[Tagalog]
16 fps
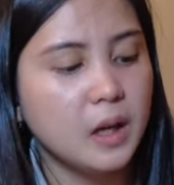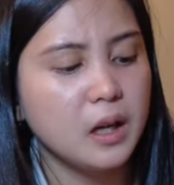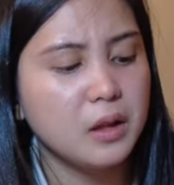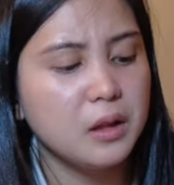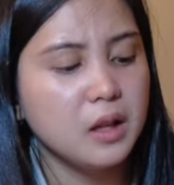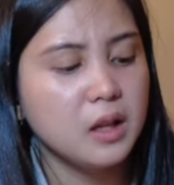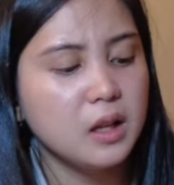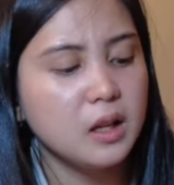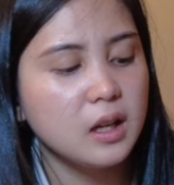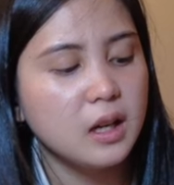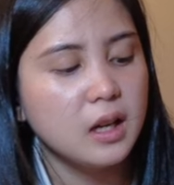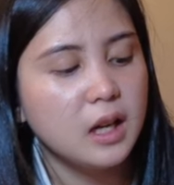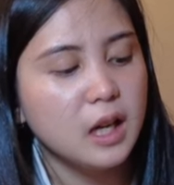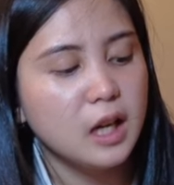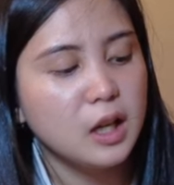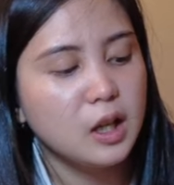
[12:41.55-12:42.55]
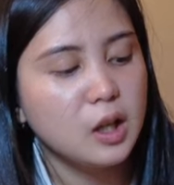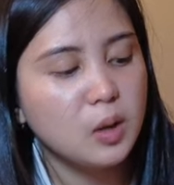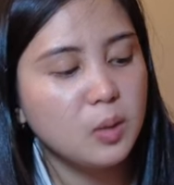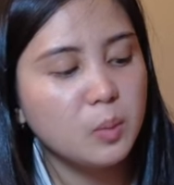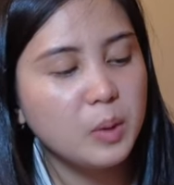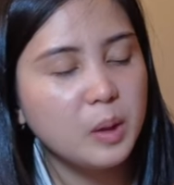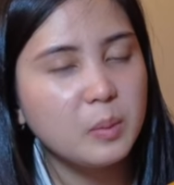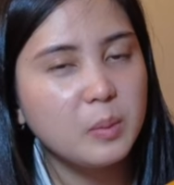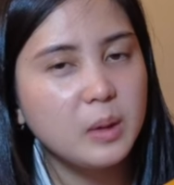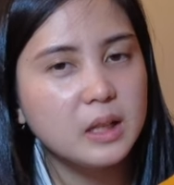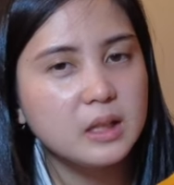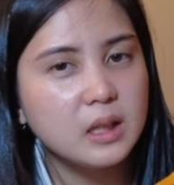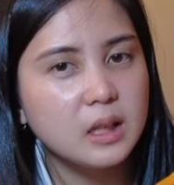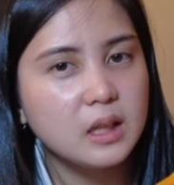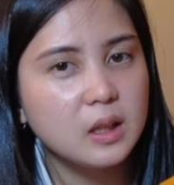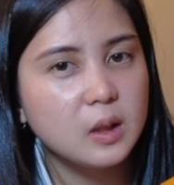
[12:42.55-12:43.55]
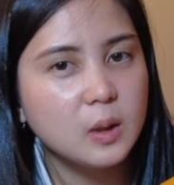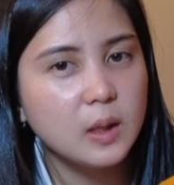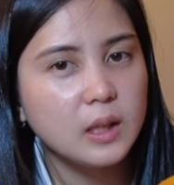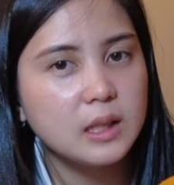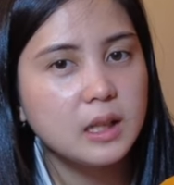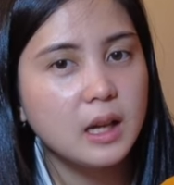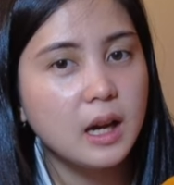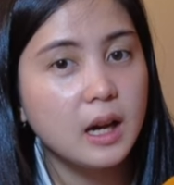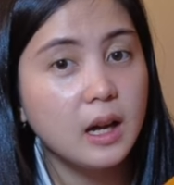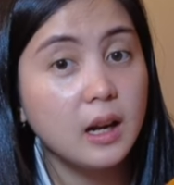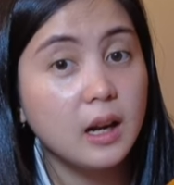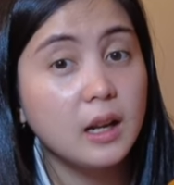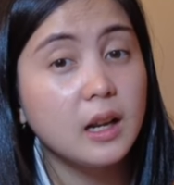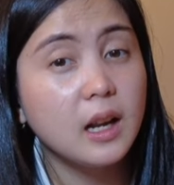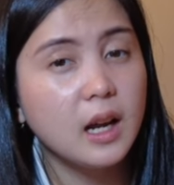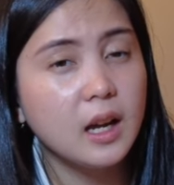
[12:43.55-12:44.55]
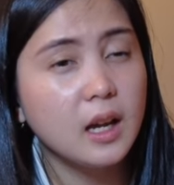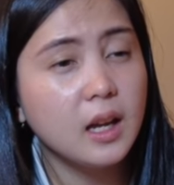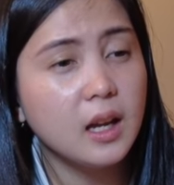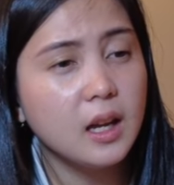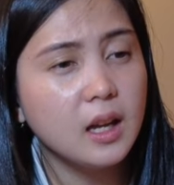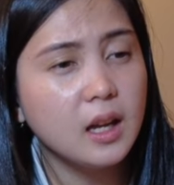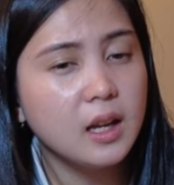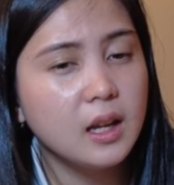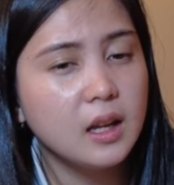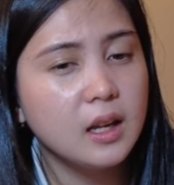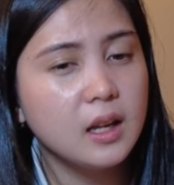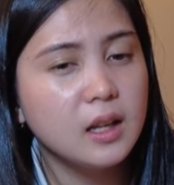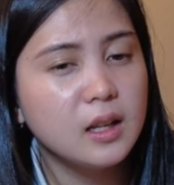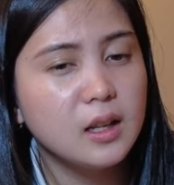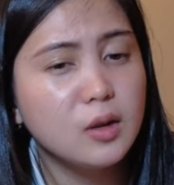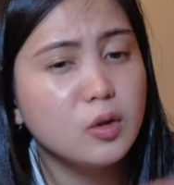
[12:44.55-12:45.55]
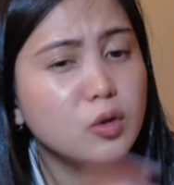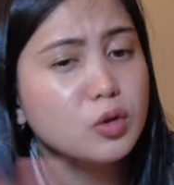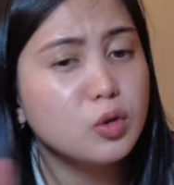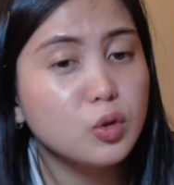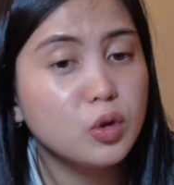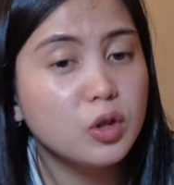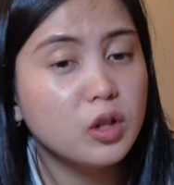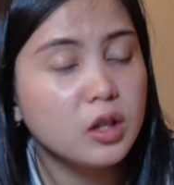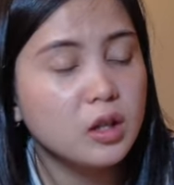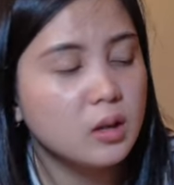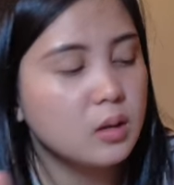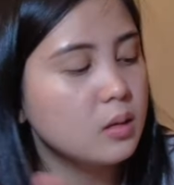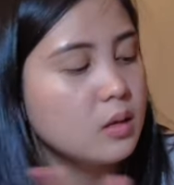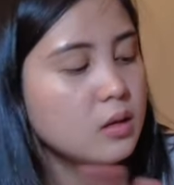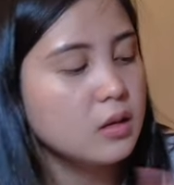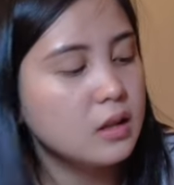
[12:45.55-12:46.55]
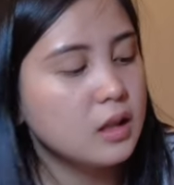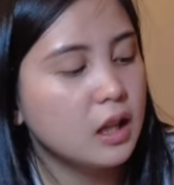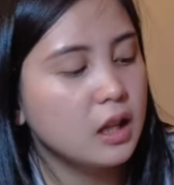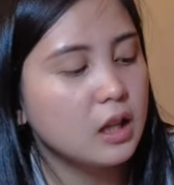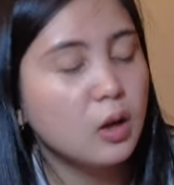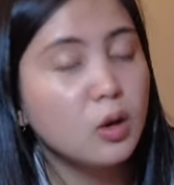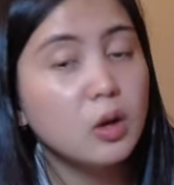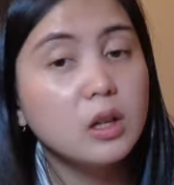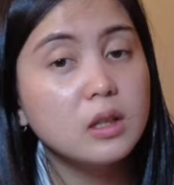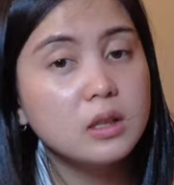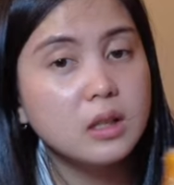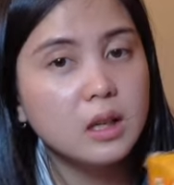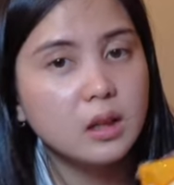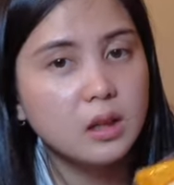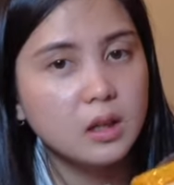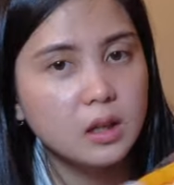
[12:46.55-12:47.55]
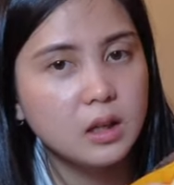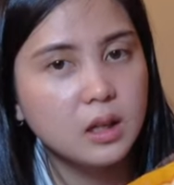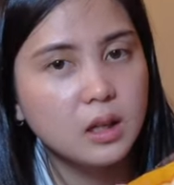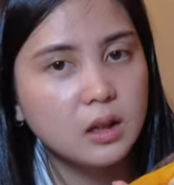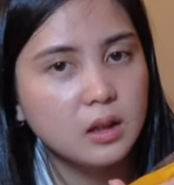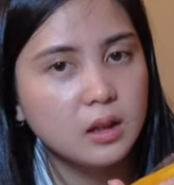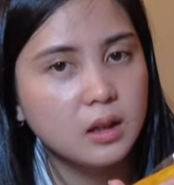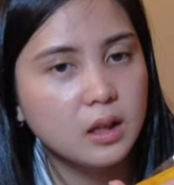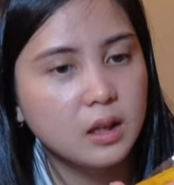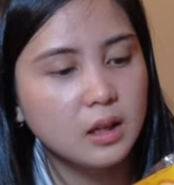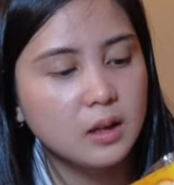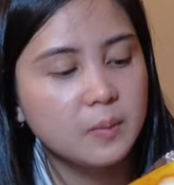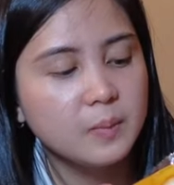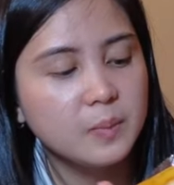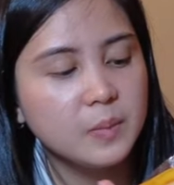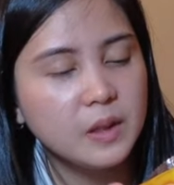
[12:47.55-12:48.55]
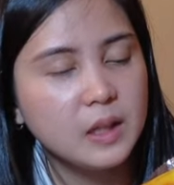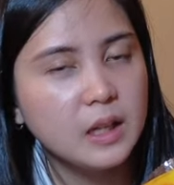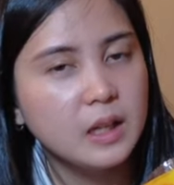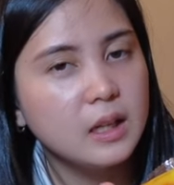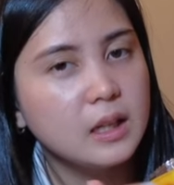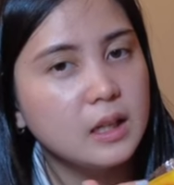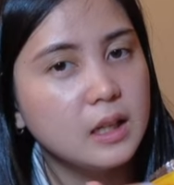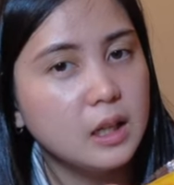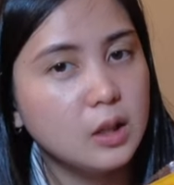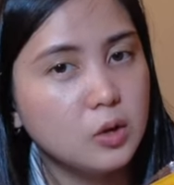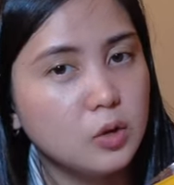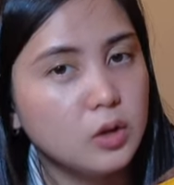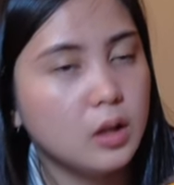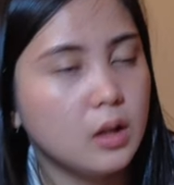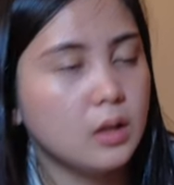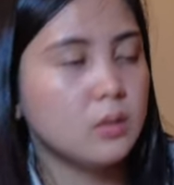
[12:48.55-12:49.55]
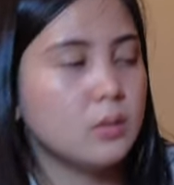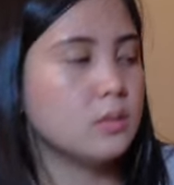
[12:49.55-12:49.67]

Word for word: I think yung pagbasa nito is Haranai. Hindi ko sure. Nakita ko lang sa internet na ganun daw.